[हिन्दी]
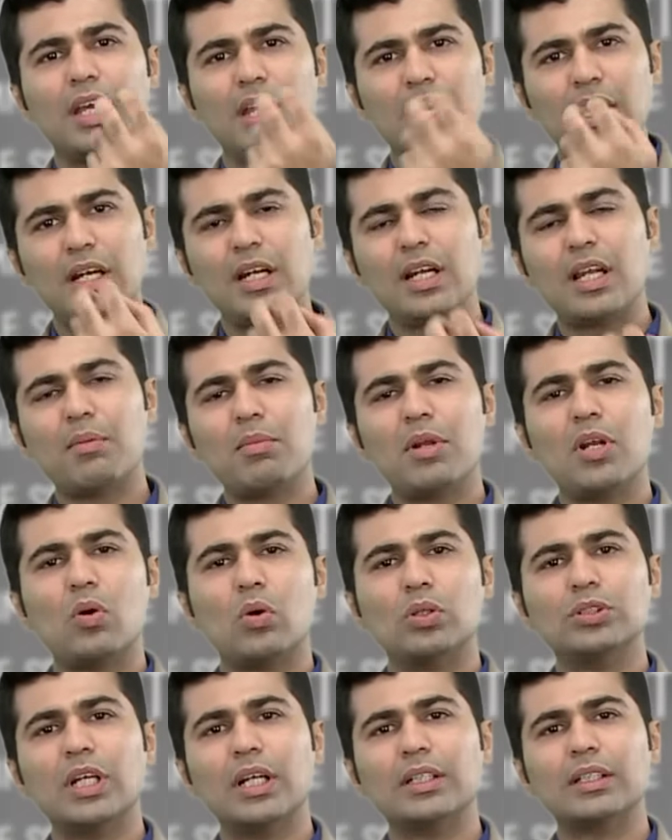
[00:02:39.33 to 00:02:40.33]
इरिटेबल
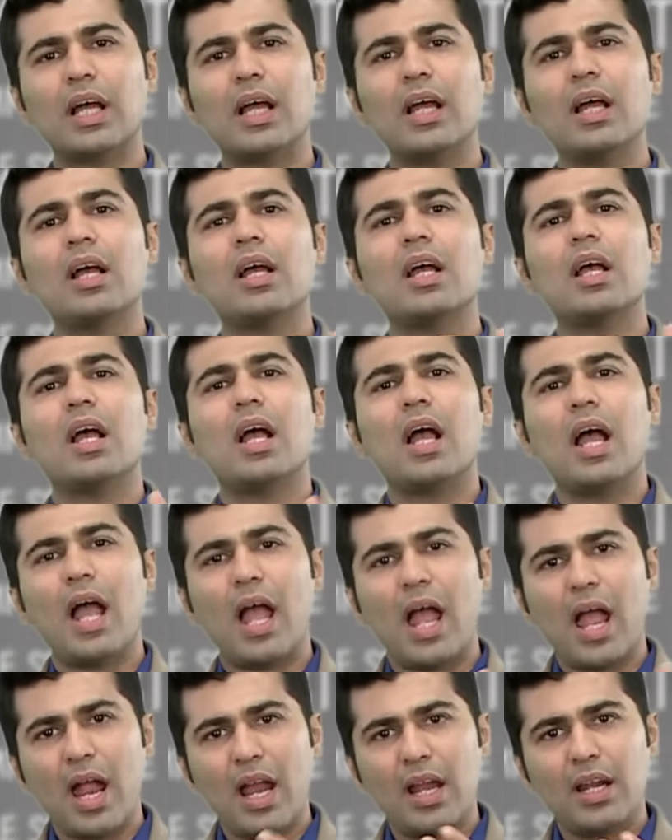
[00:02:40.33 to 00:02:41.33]
हो जाता है
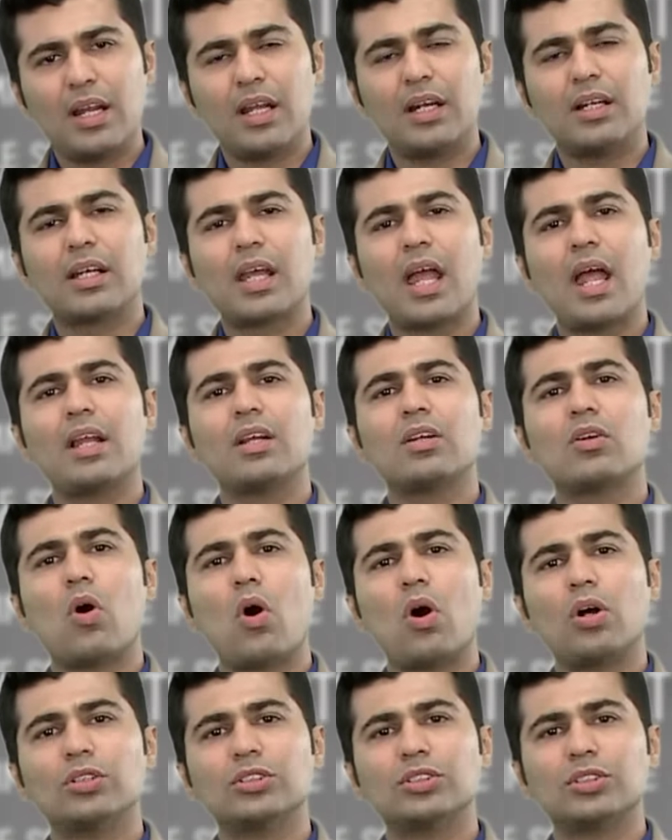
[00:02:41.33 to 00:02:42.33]
एंड इट कैन
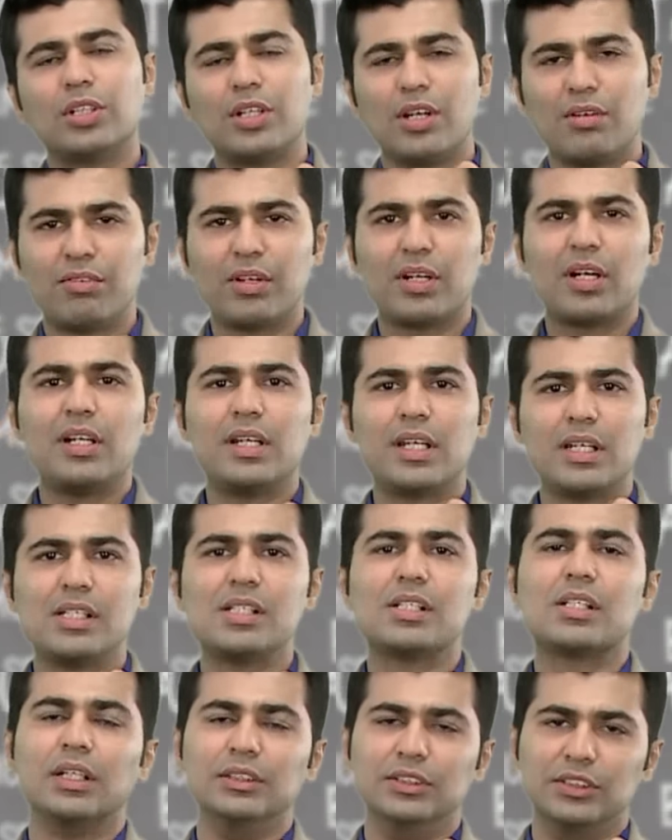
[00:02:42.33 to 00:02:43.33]
कॉज डिफिकल्टी
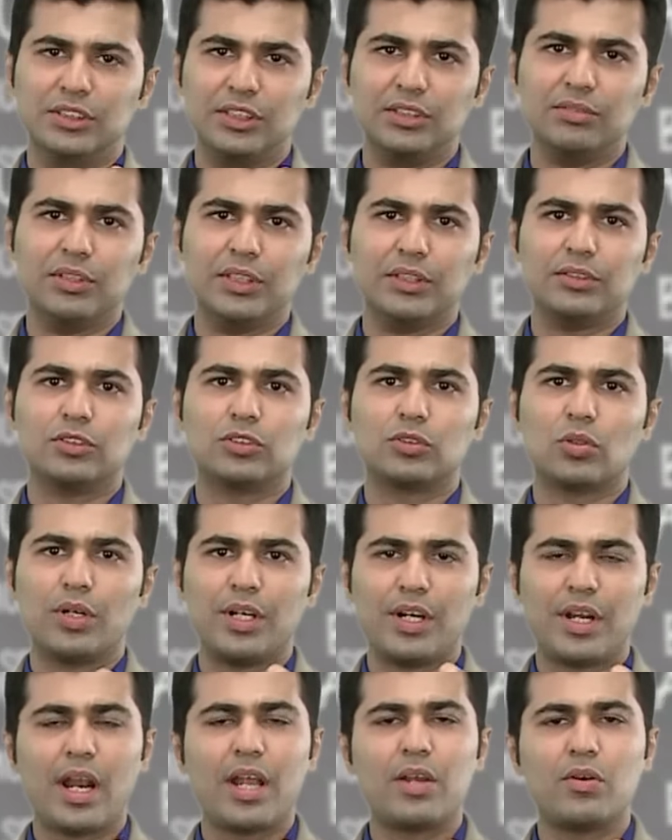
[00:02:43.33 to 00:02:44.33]
इन कंसीविंग सो
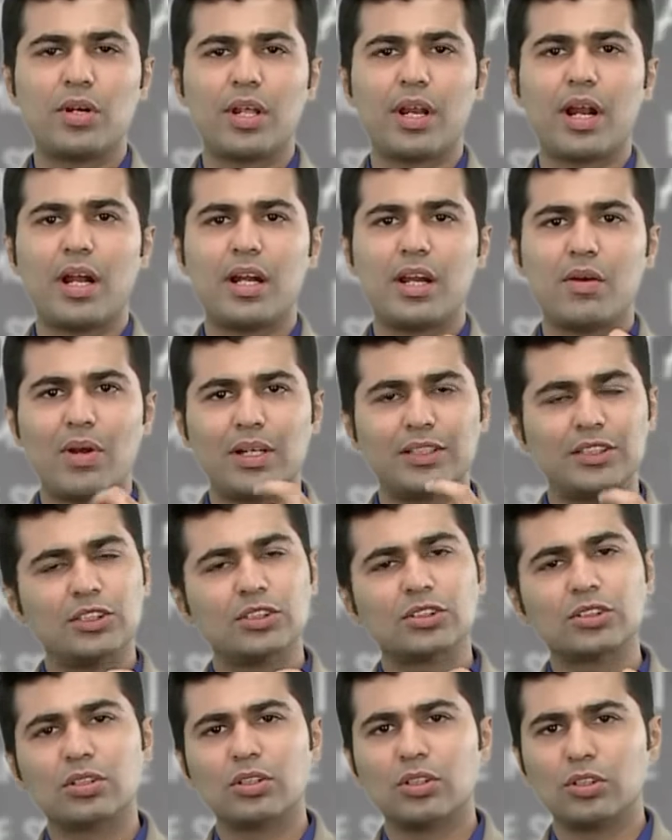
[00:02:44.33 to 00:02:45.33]
इंट्रा यूटराइन
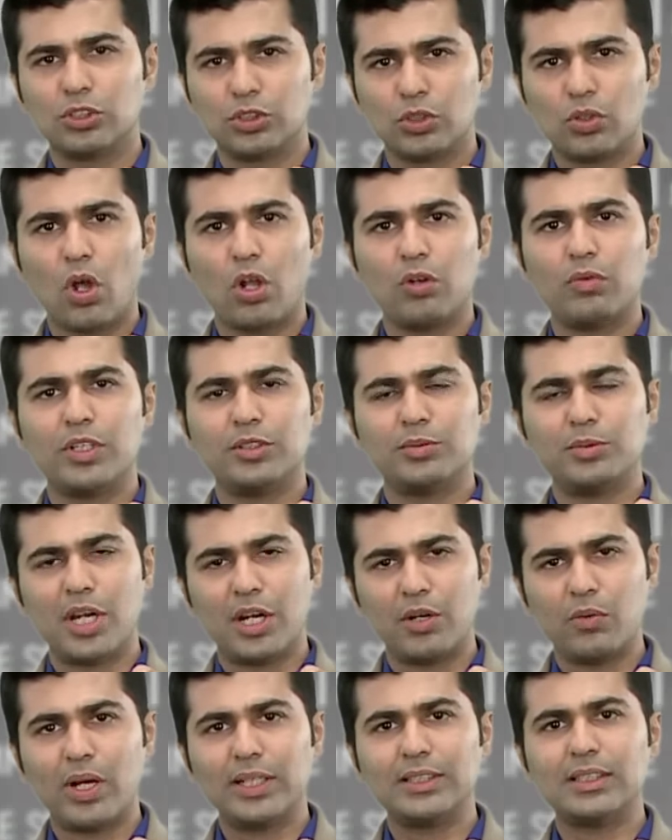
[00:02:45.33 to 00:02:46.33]
डिवाइसेस शुड ऑलवेज बी
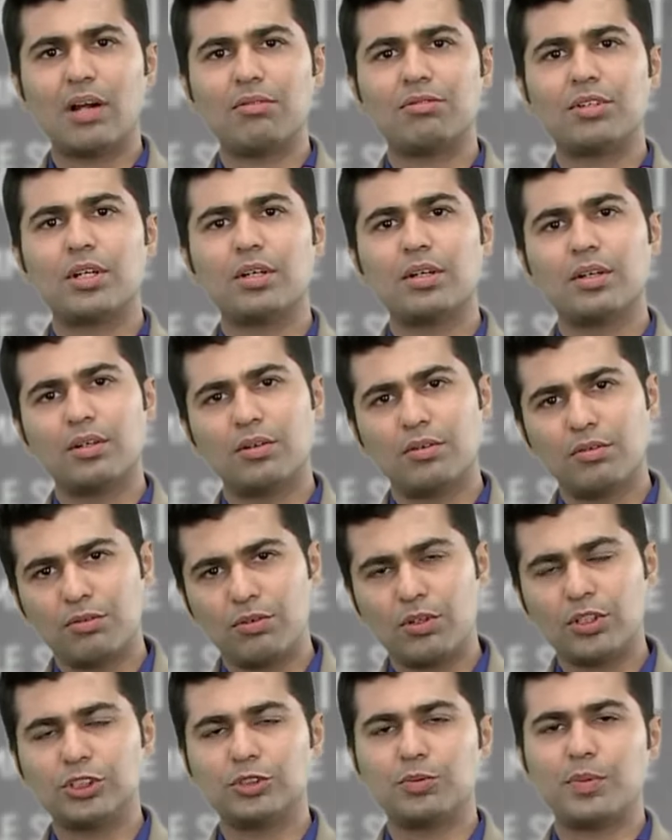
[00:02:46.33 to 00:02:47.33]
एडवाइज आफ्टर
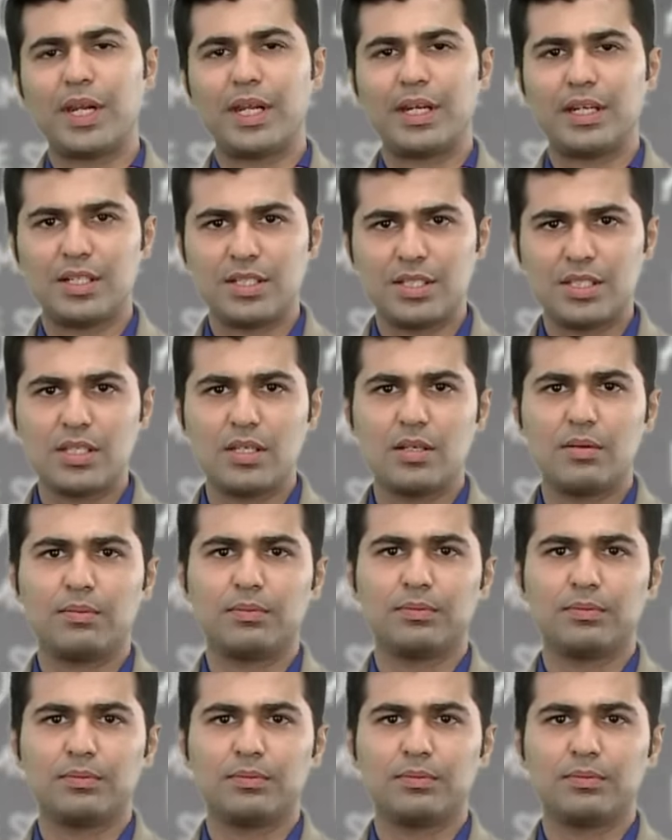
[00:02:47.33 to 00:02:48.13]
फर्स्ट प्रेगनेंसी